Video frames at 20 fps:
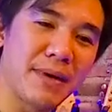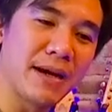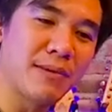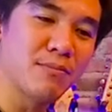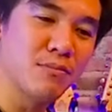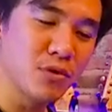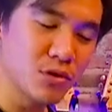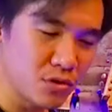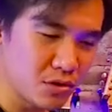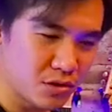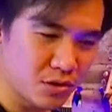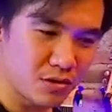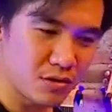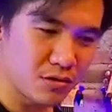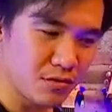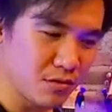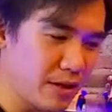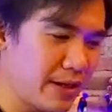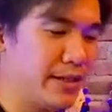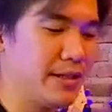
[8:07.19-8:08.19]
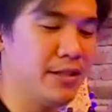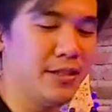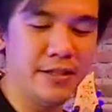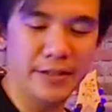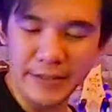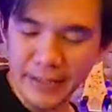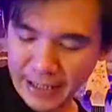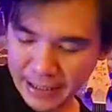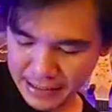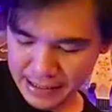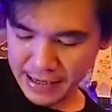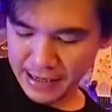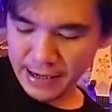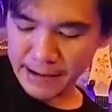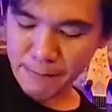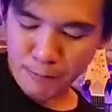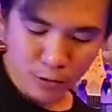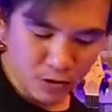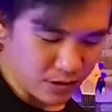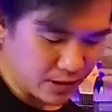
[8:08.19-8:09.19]
main blues wah ini agak
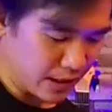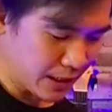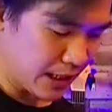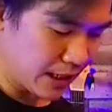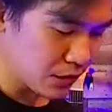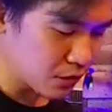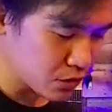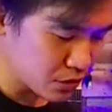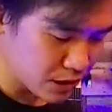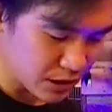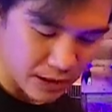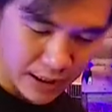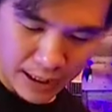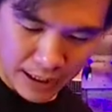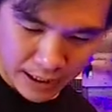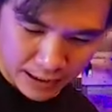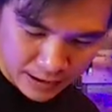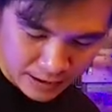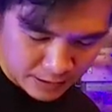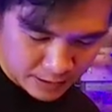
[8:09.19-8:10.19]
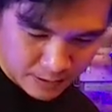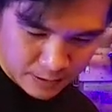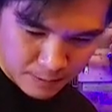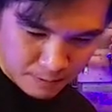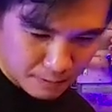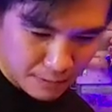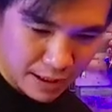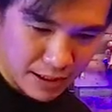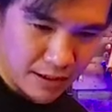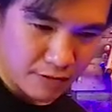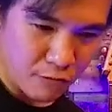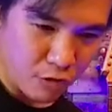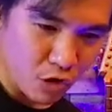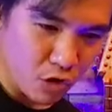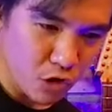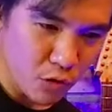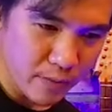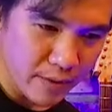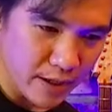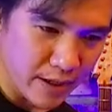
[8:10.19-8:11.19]
repot nih harus kita mainin
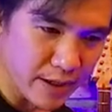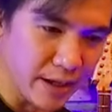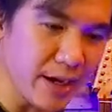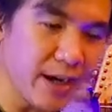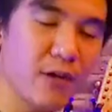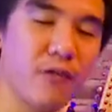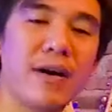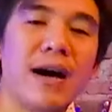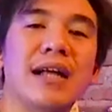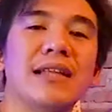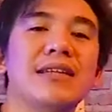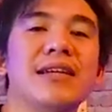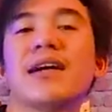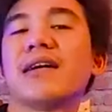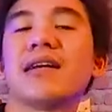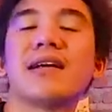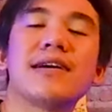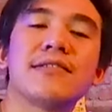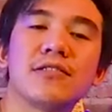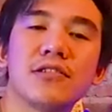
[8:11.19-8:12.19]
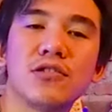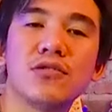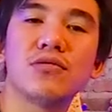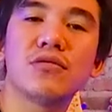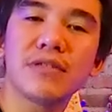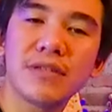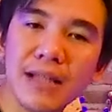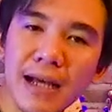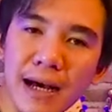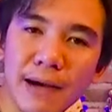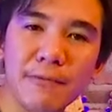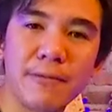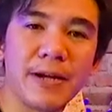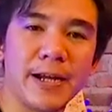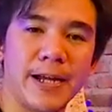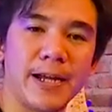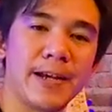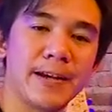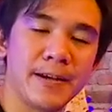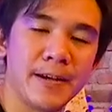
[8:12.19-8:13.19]
volumenya ya wajar lah sejuta
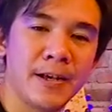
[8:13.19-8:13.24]
bre